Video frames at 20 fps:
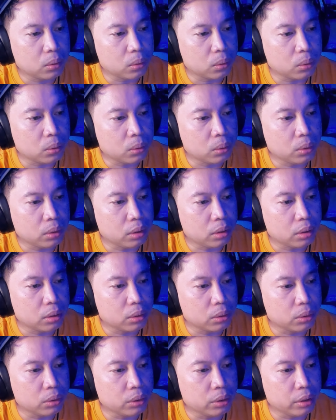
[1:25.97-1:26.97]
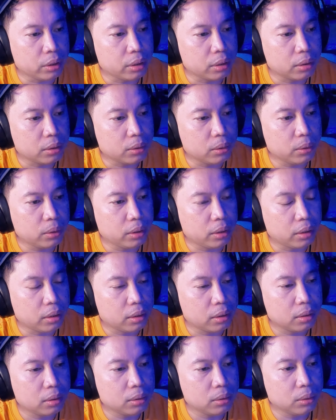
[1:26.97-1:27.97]
Uy, uy, uy,
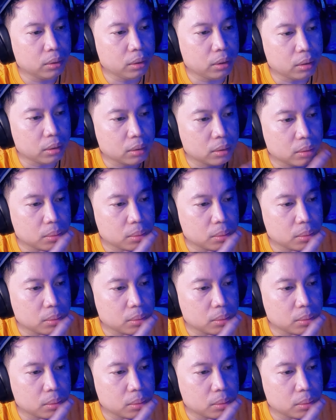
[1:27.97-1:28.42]
uy!